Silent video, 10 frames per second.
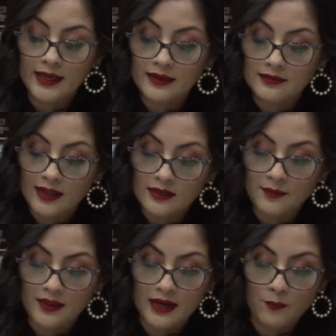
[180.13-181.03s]

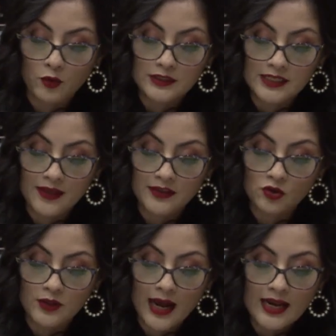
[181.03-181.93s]
legislativa de la Policía
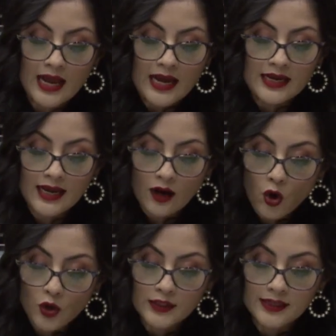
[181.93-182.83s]
Nacional y la
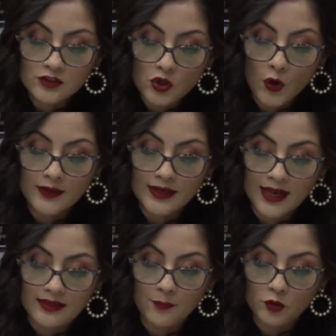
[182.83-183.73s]
Coordinación
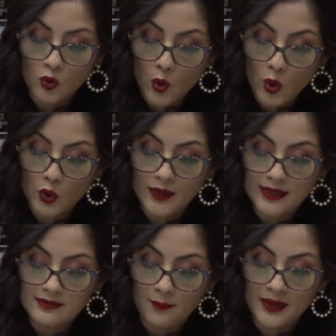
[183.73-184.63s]
General de Protocolo de
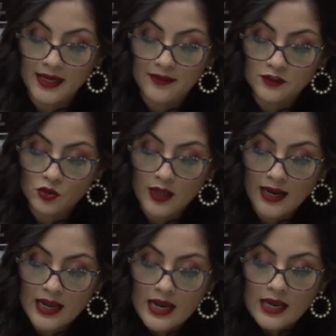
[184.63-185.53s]
la Asamblea
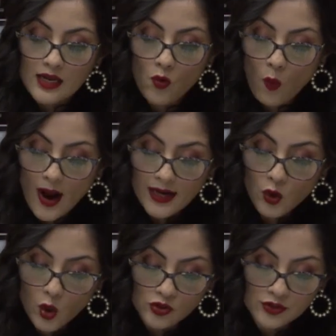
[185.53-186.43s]
Nacional. Igual
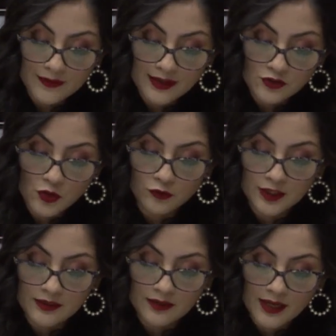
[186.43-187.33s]
consideración
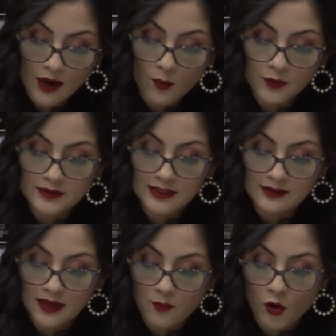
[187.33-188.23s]
se tendrá cuando estas
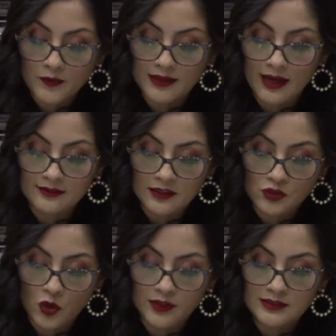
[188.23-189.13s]
ceremonias a
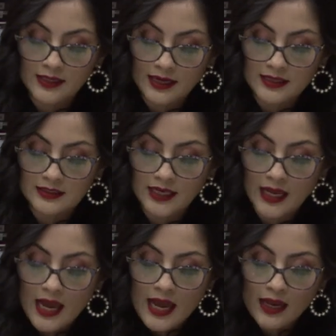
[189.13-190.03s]
sesiones se
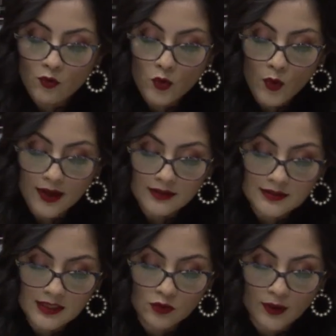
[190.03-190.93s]
realicen en un lugar
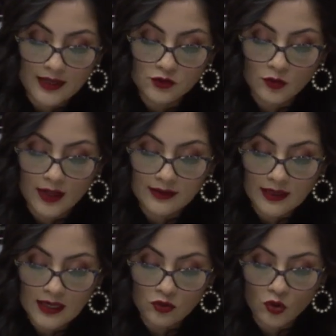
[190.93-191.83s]
distinto a la ciudad de
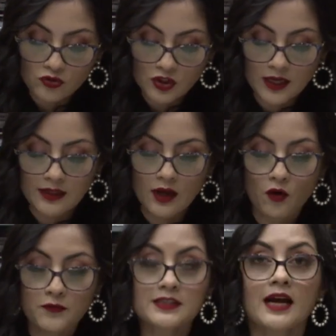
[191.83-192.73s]
Quito, sede
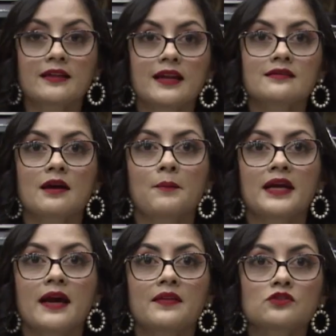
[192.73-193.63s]
oficial de la
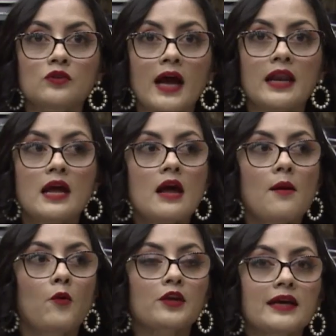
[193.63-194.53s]
Asamblea Nacional.
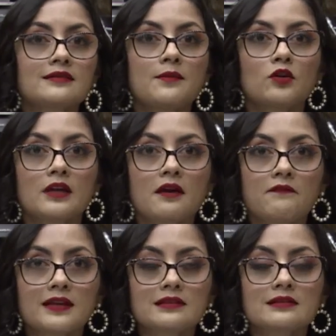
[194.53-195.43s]
Porque hacemos
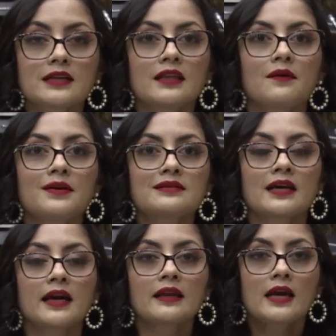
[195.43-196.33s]
énfasis que debe
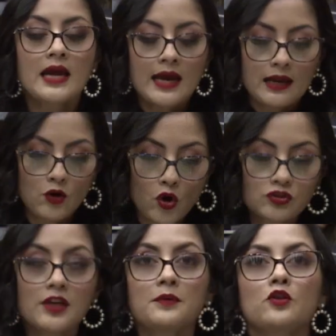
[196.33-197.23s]
ser
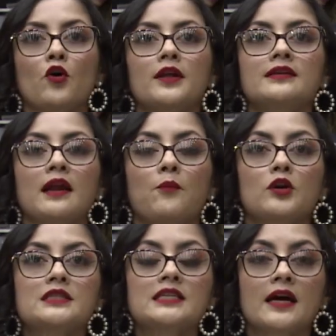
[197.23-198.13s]
los servidores de la
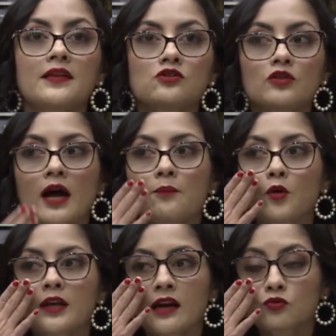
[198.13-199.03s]
Policía Nacional,
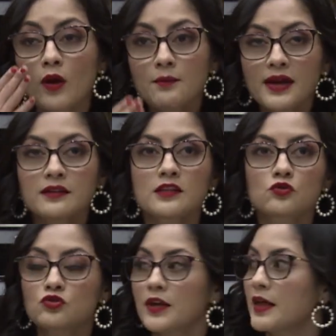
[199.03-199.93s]
porque actualmente,
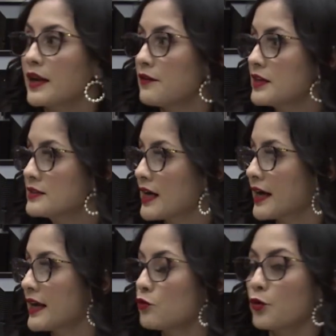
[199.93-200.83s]
si ustedes
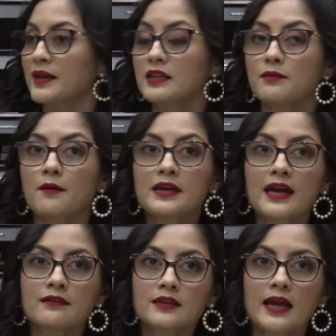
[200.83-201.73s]
revisan en la normativa
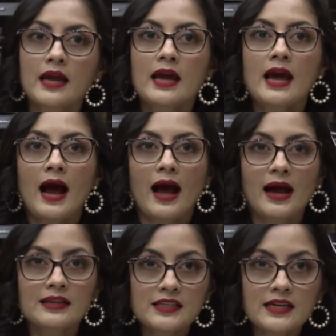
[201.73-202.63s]
vigente,
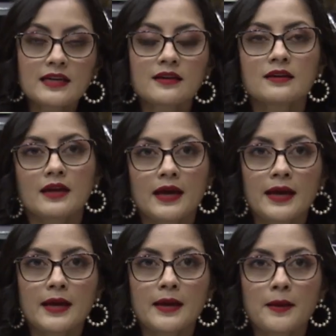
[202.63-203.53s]
allí
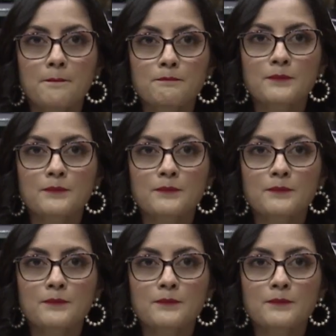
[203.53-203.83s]
eh,